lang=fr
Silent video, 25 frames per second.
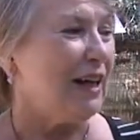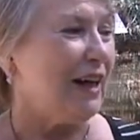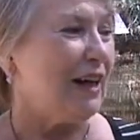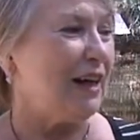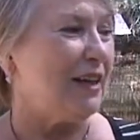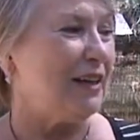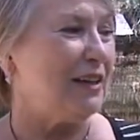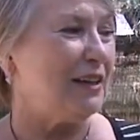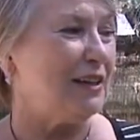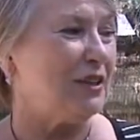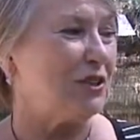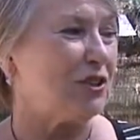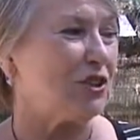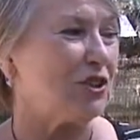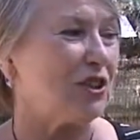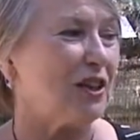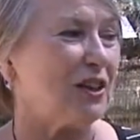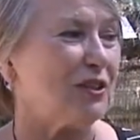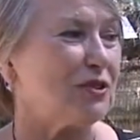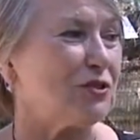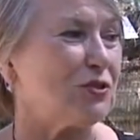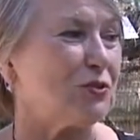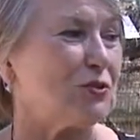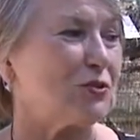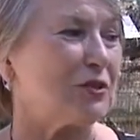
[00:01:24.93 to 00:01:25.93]
Et les chats
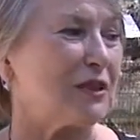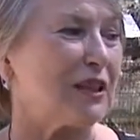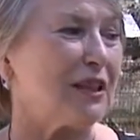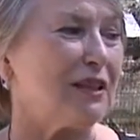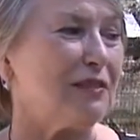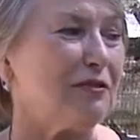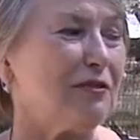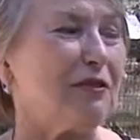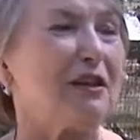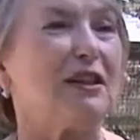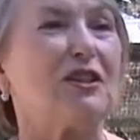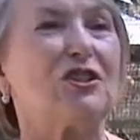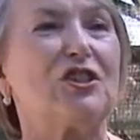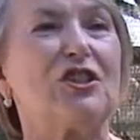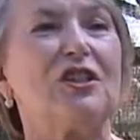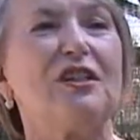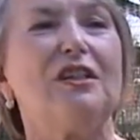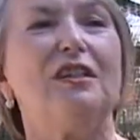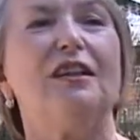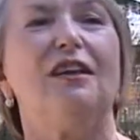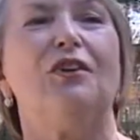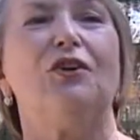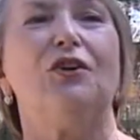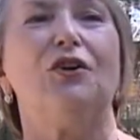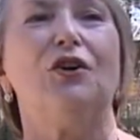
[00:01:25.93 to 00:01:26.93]
sont très
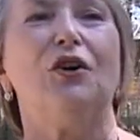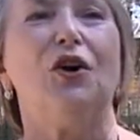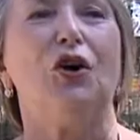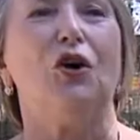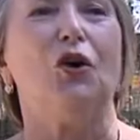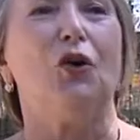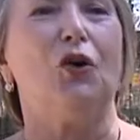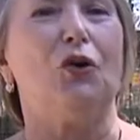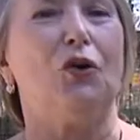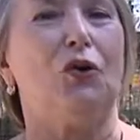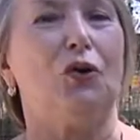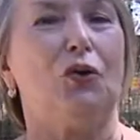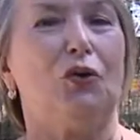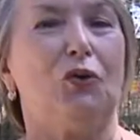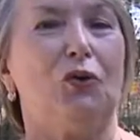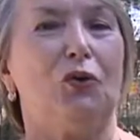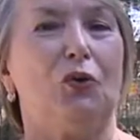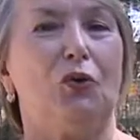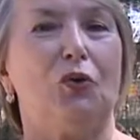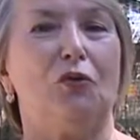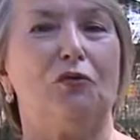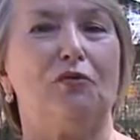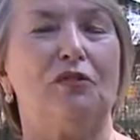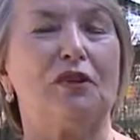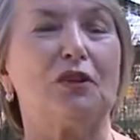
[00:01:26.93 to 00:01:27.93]
fragiles euh,
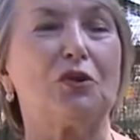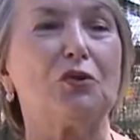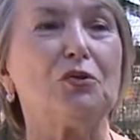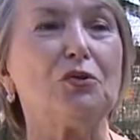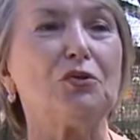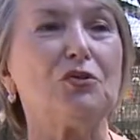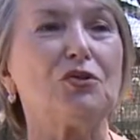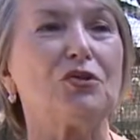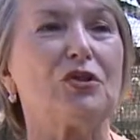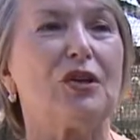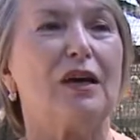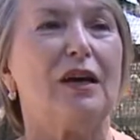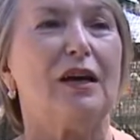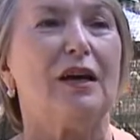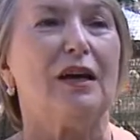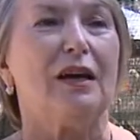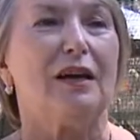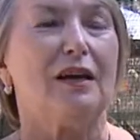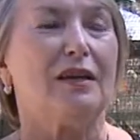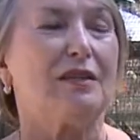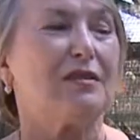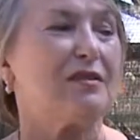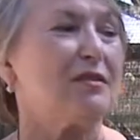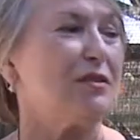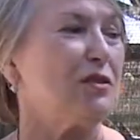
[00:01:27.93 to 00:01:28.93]
au virus.
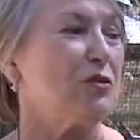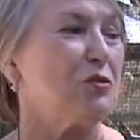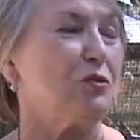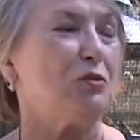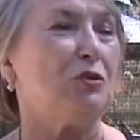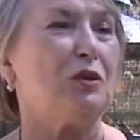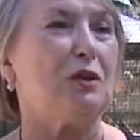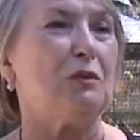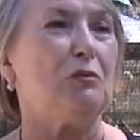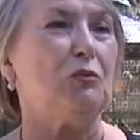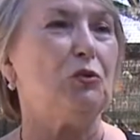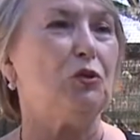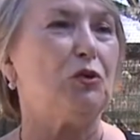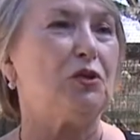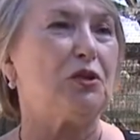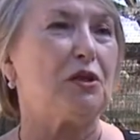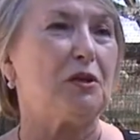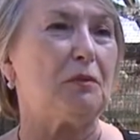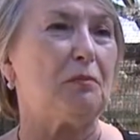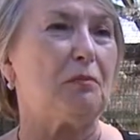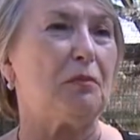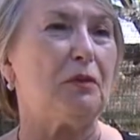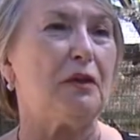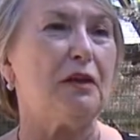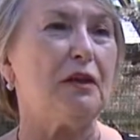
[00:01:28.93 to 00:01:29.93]
Et si on les
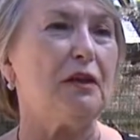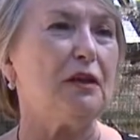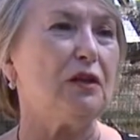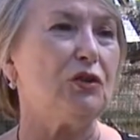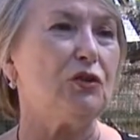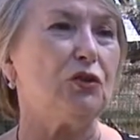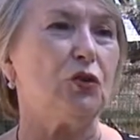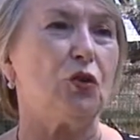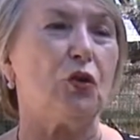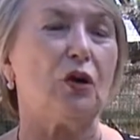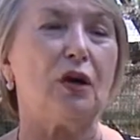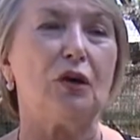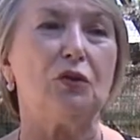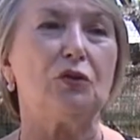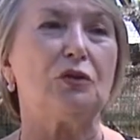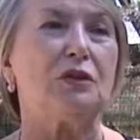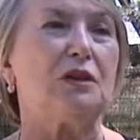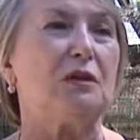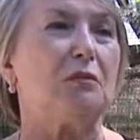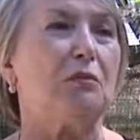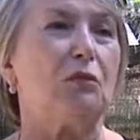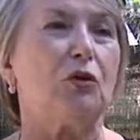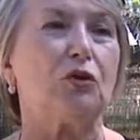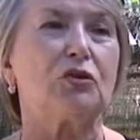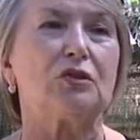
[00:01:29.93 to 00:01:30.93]
multiplie, il y aura eu
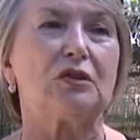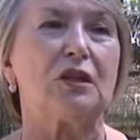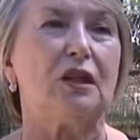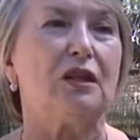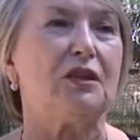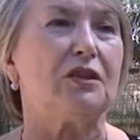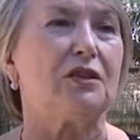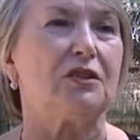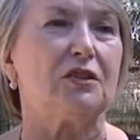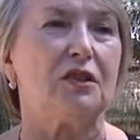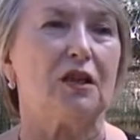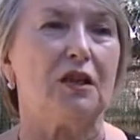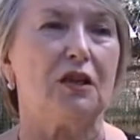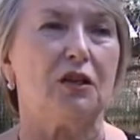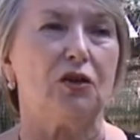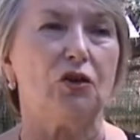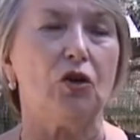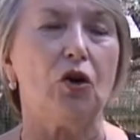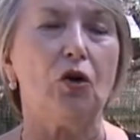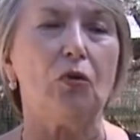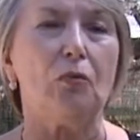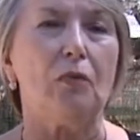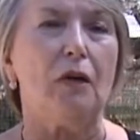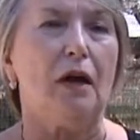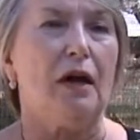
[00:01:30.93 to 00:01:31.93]
des mortalités
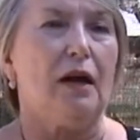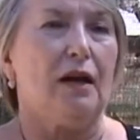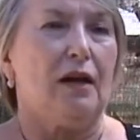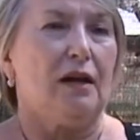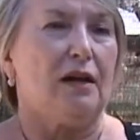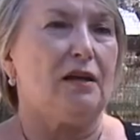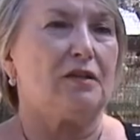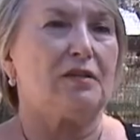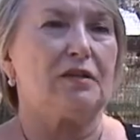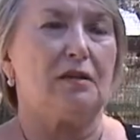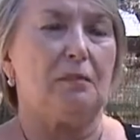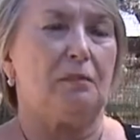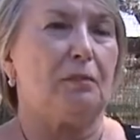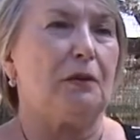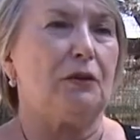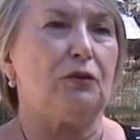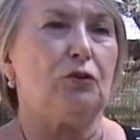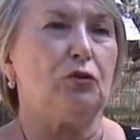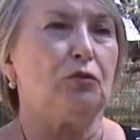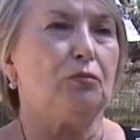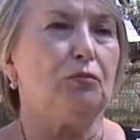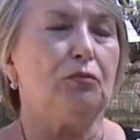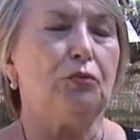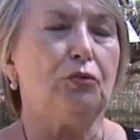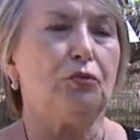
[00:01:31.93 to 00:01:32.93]
énormes. Et ce n'est pas
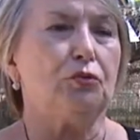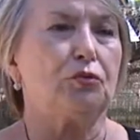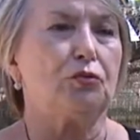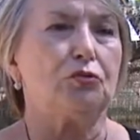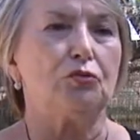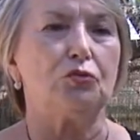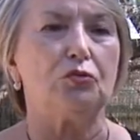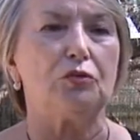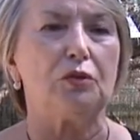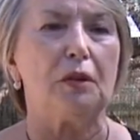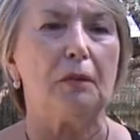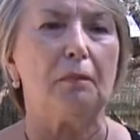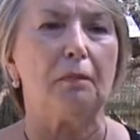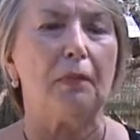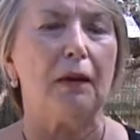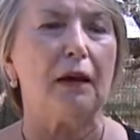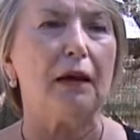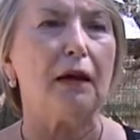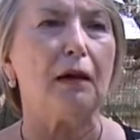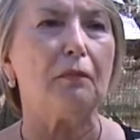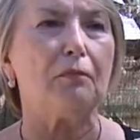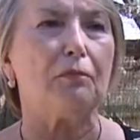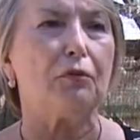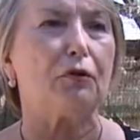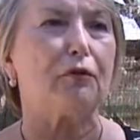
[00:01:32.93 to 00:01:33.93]
notre but. Nous, on n'est pas
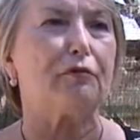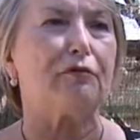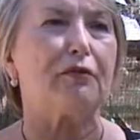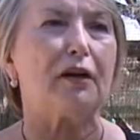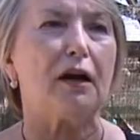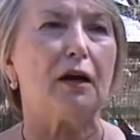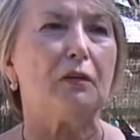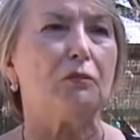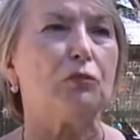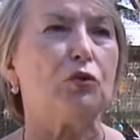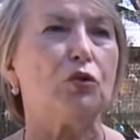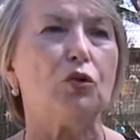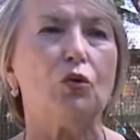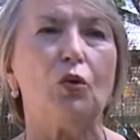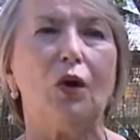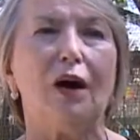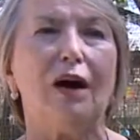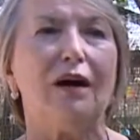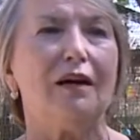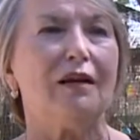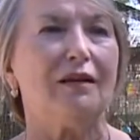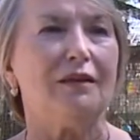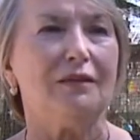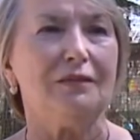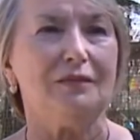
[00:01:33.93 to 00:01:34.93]
là pour faire un
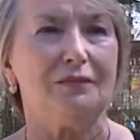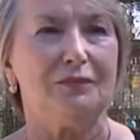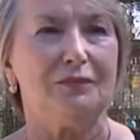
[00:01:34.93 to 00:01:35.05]
mouroir. Hein.